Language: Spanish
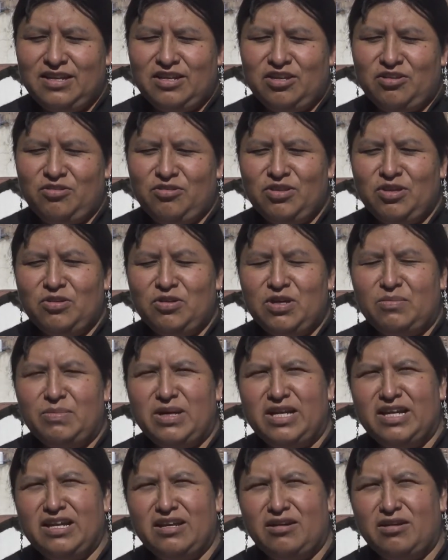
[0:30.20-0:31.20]
no de una
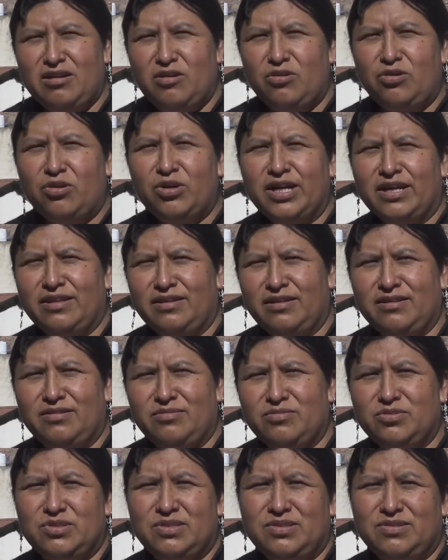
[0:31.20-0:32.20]
manera loca,
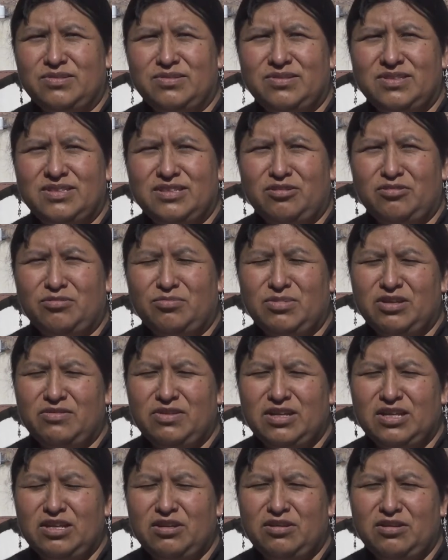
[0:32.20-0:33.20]
digamos, ¿no? sino más
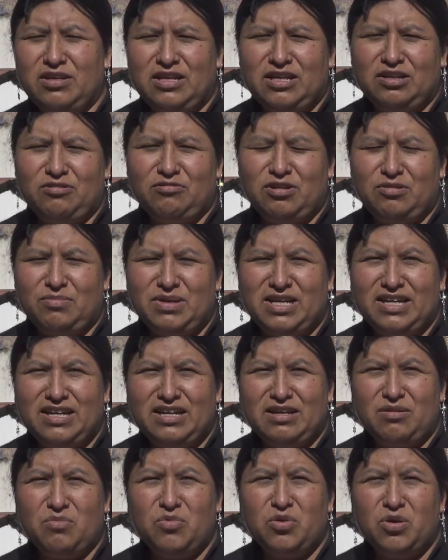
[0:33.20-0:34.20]
bien en, una
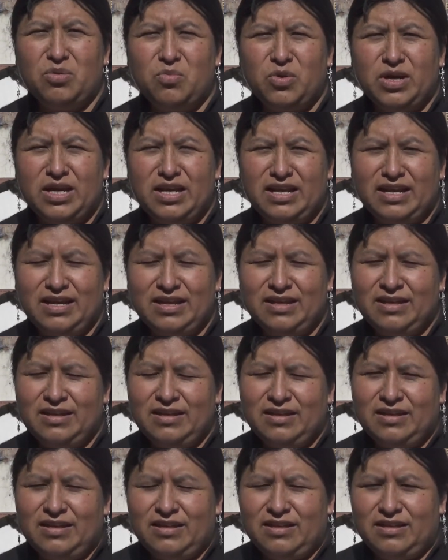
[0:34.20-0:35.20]
manera muy buena
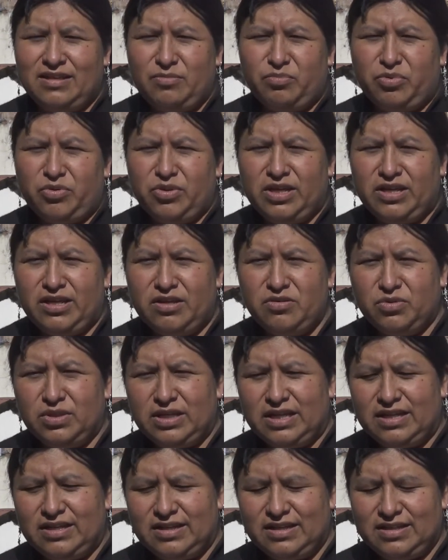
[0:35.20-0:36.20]
de poder
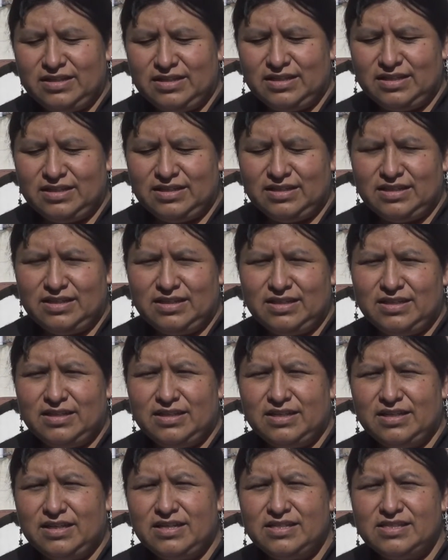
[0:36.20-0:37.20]
ayudar eh,
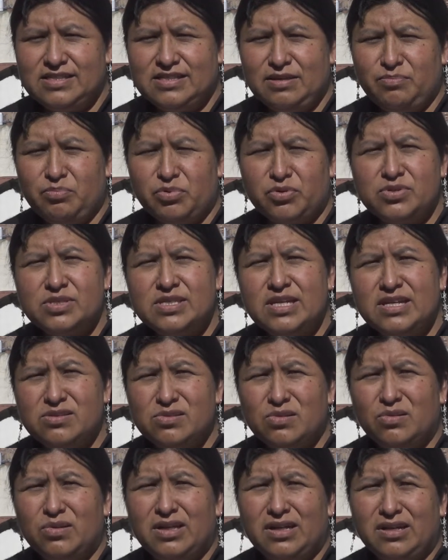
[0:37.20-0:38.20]
este
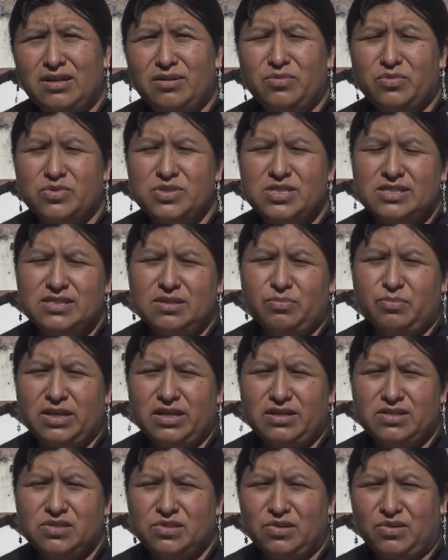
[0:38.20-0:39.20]
proceso, digamos, de
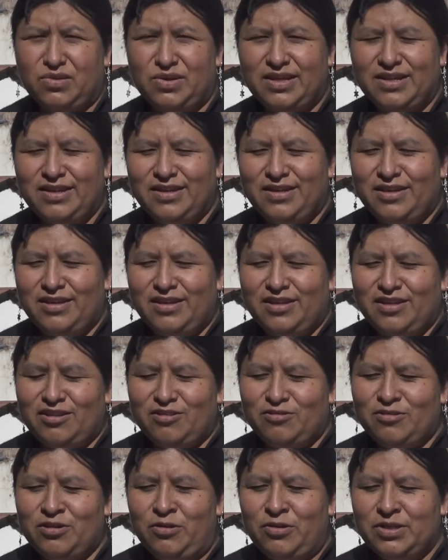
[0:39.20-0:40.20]
separación.
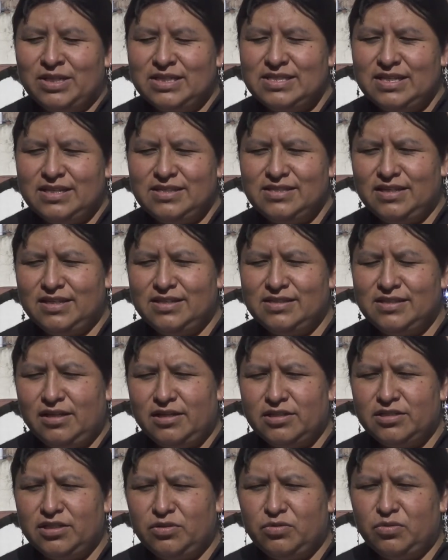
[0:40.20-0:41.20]
Entonces lo que se hacía es en
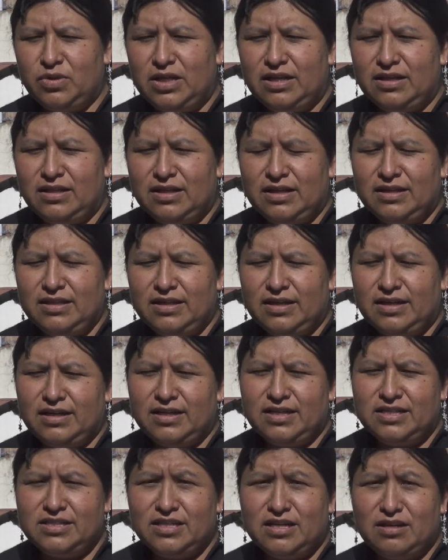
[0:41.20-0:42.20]
la ritualidad
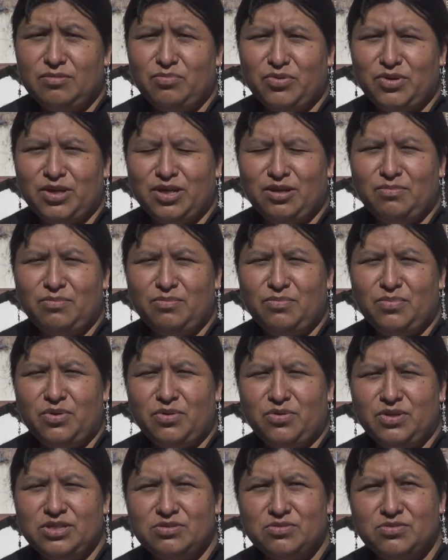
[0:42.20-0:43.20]
agarrar, por
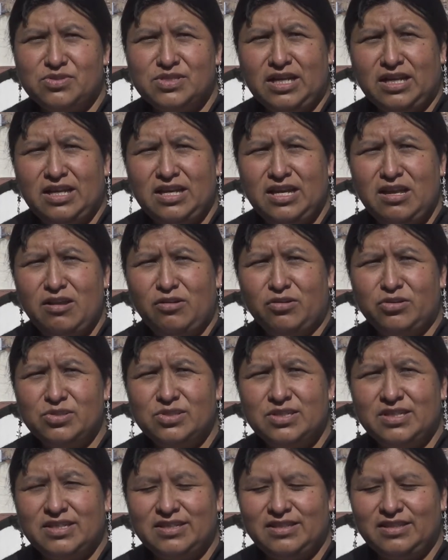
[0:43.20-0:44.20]
ejemplo, estos
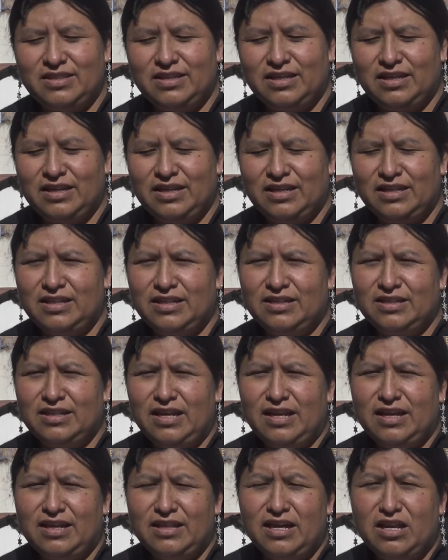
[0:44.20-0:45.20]
saquillos de,
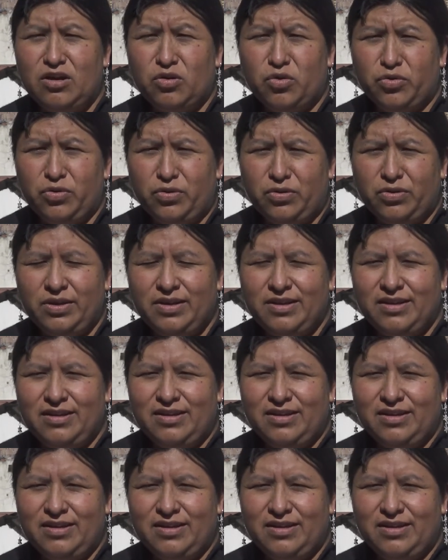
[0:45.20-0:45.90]
tela de algodón,